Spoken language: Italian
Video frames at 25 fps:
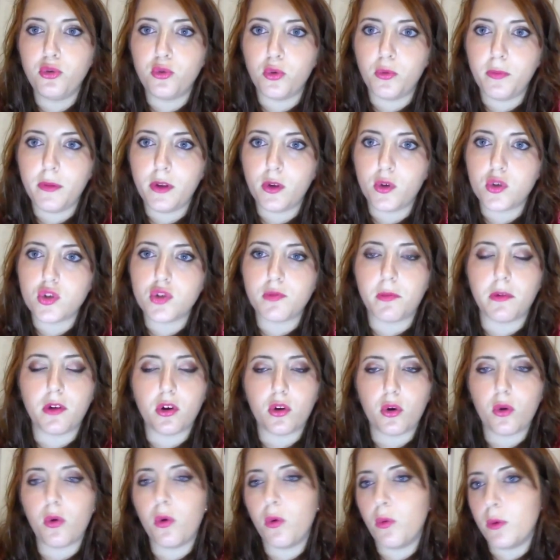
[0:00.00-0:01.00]
molto luminoso ma
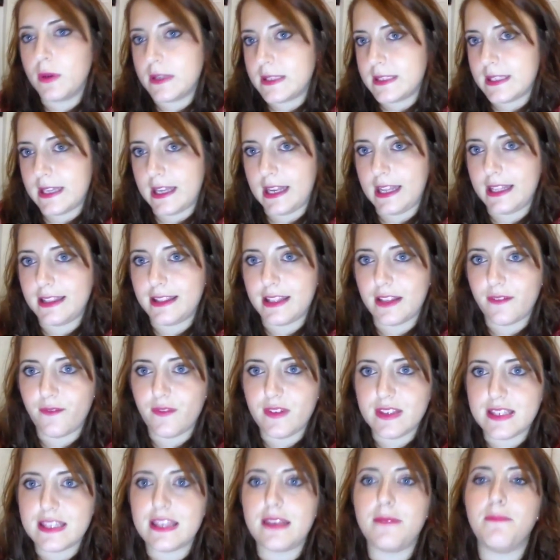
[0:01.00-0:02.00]
non con questi glitter
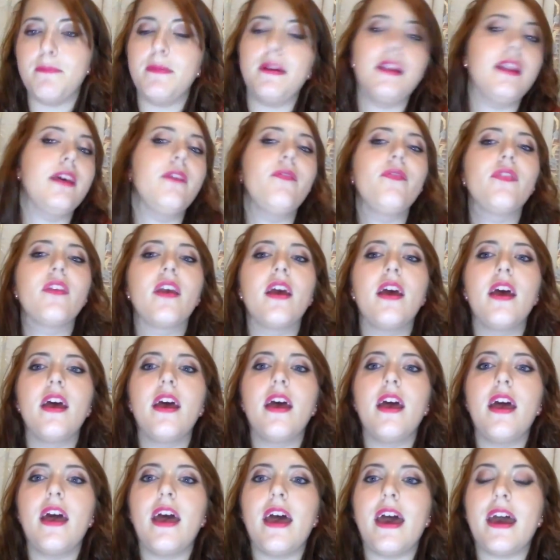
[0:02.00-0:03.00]
visibili
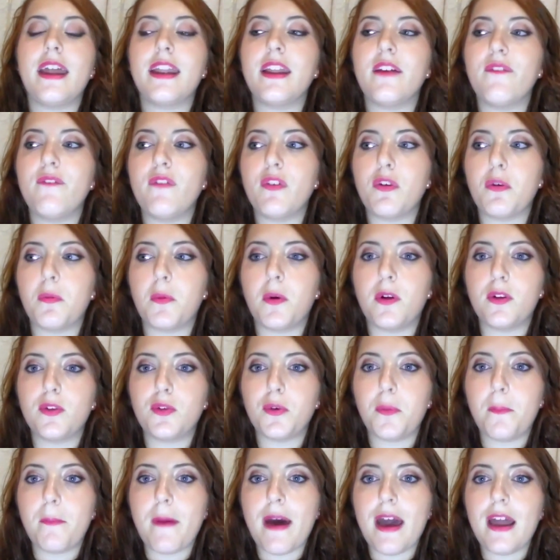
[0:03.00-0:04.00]
è davvero
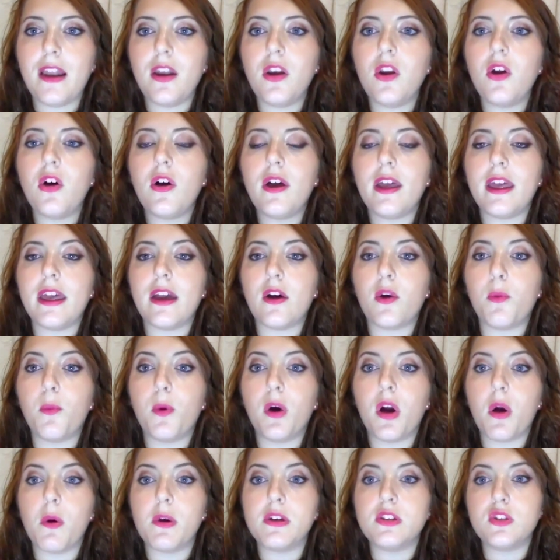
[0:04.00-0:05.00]
molto bello e
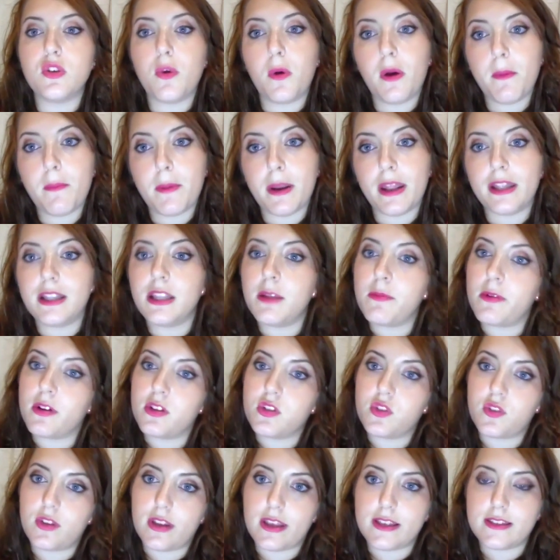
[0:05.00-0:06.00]
comunque questi ombretti
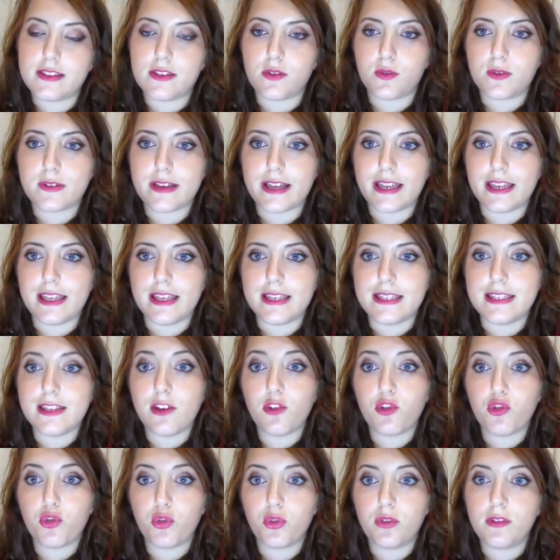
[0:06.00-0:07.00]
possono essere usati
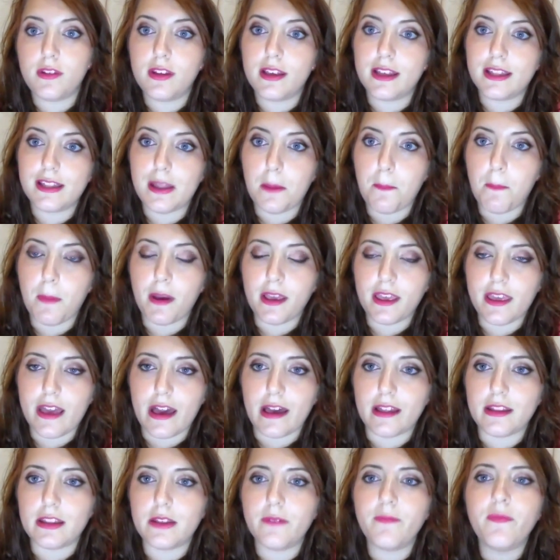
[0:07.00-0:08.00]
sia asciutti che da
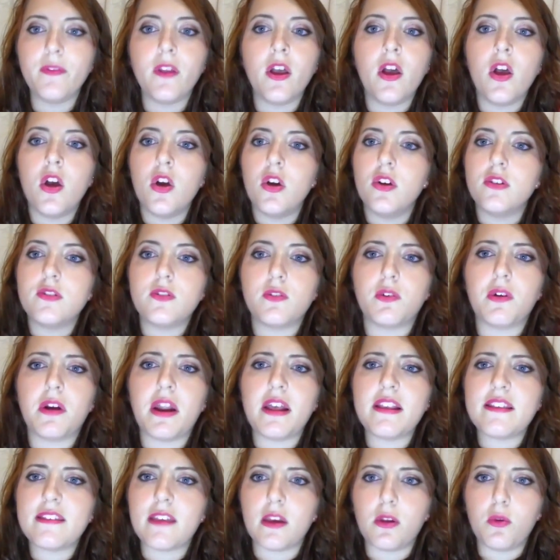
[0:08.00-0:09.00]
bagnati sono
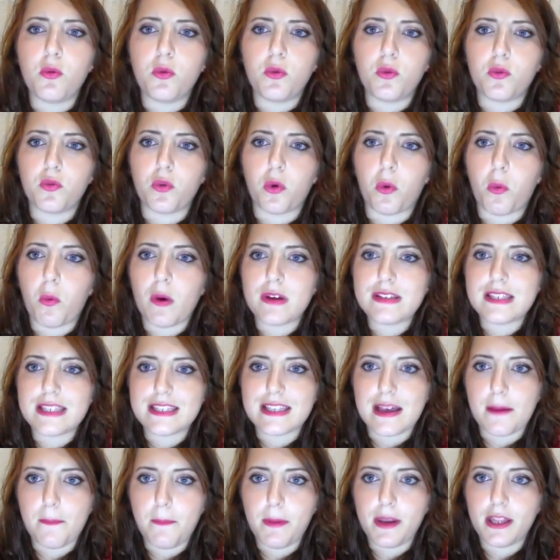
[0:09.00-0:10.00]
onesta io li uso
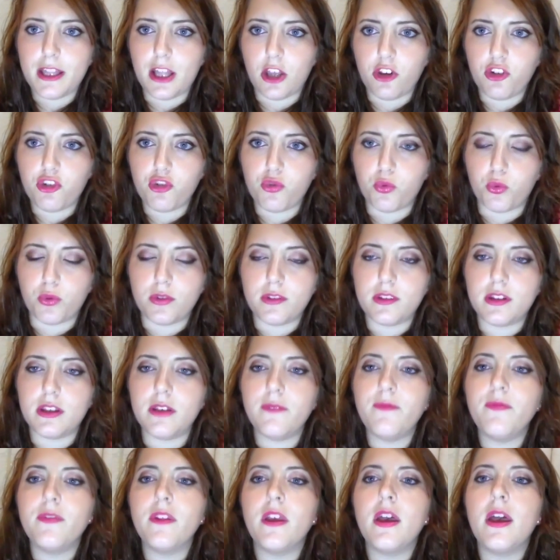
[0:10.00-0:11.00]
quasi sempre da
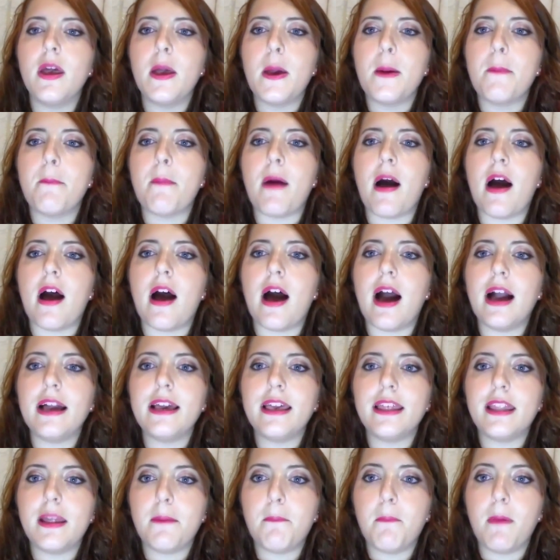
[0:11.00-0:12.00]
asciutti ma
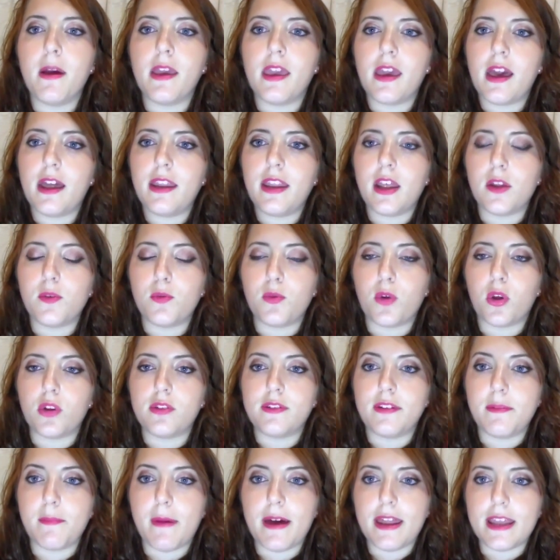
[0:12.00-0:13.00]
anche da bagnati hanno
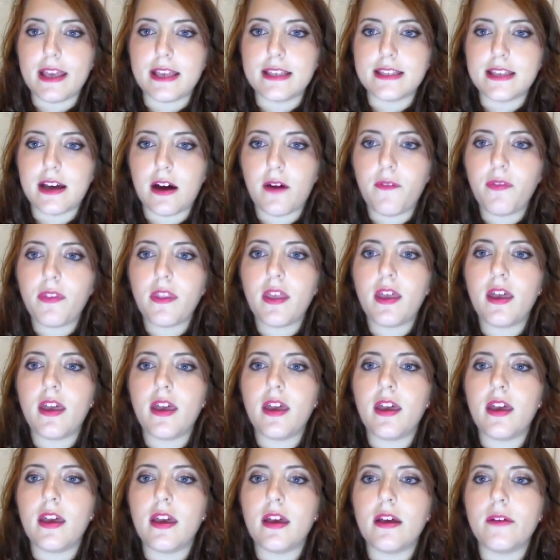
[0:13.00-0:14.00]
un'ottima resa
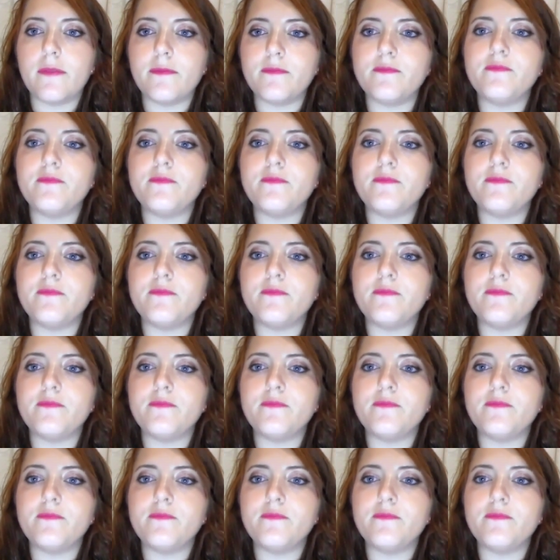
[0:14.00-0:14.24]
e